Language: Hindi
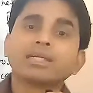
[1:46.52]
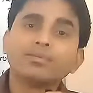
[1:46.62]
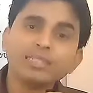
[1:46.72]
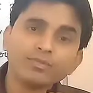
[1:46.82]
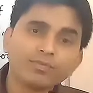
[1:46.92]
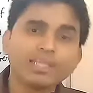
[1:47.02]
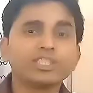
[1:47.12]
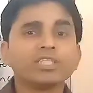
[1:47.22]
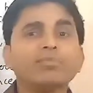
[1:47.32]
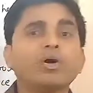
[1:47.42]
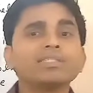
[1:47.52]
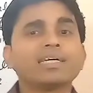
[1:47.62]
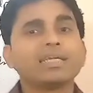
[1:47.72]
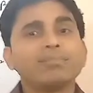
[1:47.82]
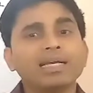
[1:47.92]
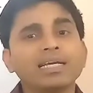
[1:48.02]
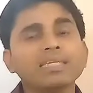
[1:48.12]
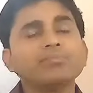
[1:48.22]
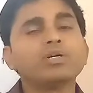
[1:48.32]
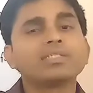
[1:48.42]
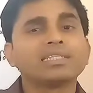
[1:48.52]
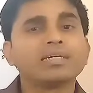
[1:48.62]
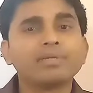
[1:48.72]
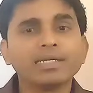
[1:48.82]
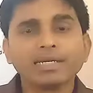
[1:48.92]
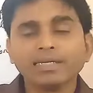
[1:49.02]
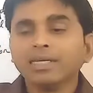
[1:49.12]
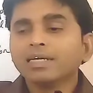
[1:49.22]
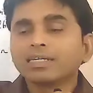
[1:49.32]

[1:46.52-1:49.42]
कभी इन्फ्लेशन बहुत ज़्यादा महंगाई बहुत ज़्यादा बढ़ गई